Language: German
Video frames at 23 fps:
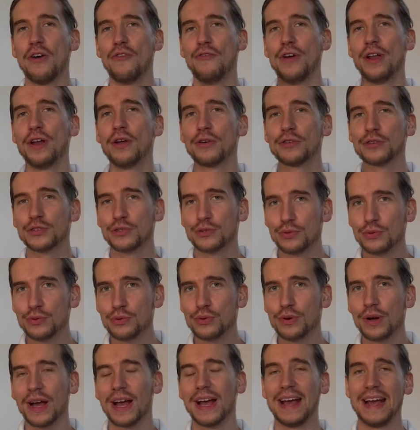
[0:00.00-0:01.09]
Wenn auch
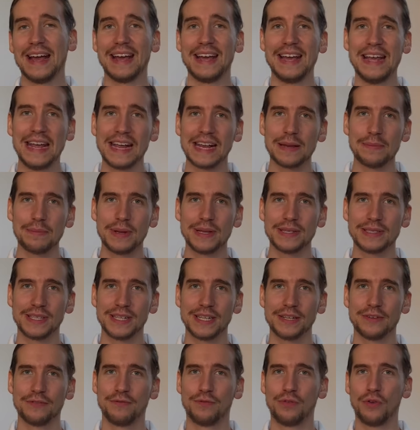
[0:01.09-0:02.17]
du
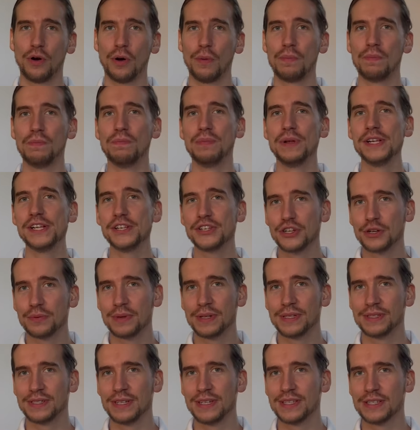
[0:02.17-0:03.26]
regelmäßig vor
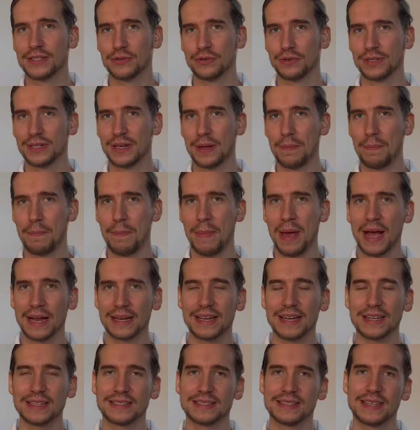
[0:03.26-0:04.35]
Bildschirmen sitzt und gemerkt
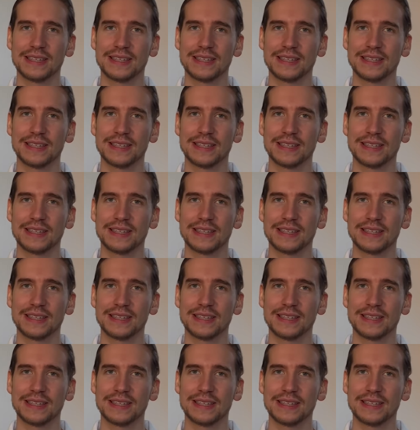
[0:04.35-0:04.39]
hast,